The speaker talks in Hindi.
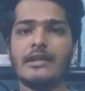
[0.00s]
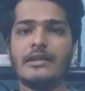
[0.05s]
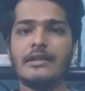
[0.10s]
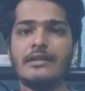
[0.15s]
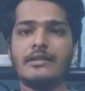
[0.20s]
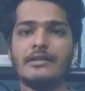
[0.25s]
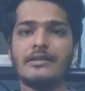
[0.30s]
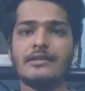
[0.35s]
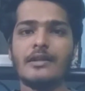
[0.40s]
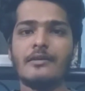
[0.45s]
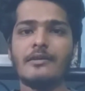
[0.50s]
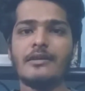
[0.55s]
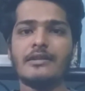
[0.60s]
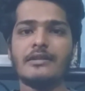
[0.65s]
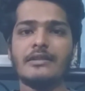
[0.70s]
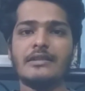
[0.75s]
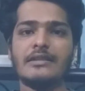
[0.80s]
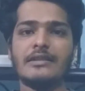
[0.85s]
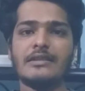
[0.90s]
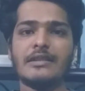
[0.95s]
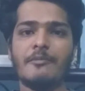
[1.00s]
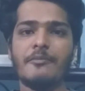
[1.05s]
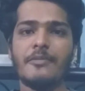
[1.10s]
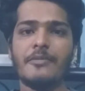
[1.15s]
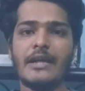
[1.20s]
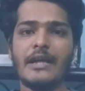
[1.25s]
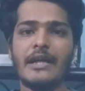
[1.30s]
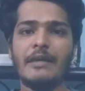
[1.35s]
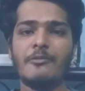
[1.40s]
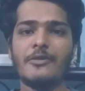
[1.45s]
इन सब इन
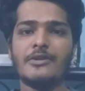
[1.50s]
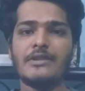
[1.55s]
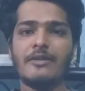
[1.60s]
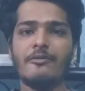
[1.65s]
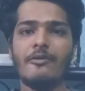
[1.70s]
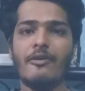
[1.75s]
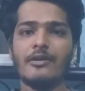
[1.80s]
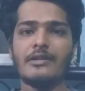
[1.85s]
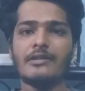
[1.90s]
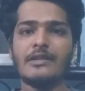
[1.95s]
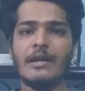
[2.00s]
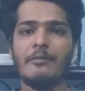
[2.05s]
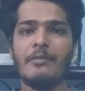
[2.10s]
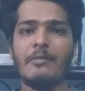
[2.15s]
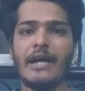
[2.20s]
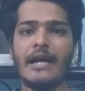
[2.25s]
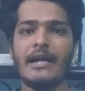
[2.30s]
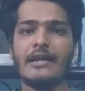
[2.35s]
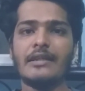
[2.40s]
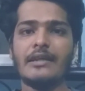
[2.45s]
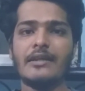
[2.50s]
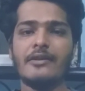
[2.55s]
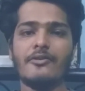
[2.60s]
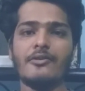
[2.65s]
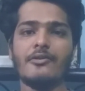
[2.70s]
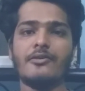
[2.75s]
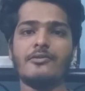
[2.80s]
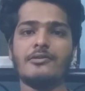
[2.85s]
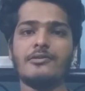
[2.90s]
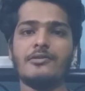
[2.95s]
सब के मुझे व्हाट्सएप आए थे
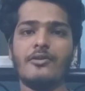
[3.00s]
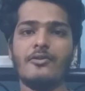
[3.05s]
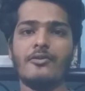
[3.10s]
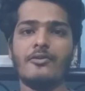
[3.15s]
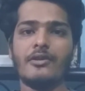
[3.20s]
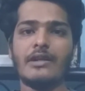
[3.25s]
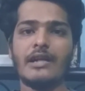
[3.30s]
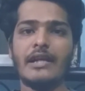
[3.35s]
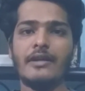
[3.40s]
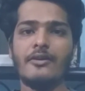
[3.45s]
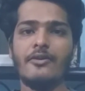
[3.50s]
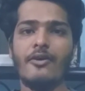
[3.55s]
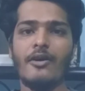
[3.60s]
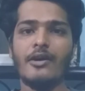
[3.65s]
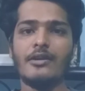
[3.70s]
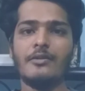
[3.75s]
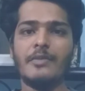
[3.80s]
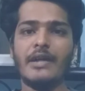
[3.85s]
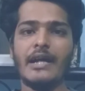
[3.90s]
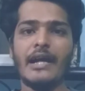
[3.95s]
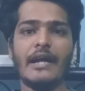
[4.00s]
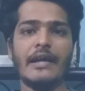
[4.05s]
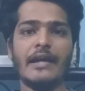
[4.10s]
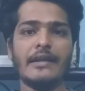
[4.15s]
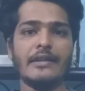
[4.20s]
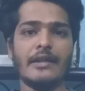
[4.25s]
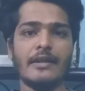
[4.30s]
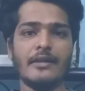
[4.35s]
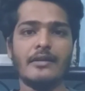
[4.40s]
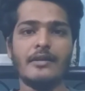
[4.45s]
और कुछ लोगों के कॉल भी आए
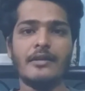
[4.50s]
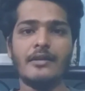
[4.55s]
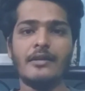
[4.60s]
थे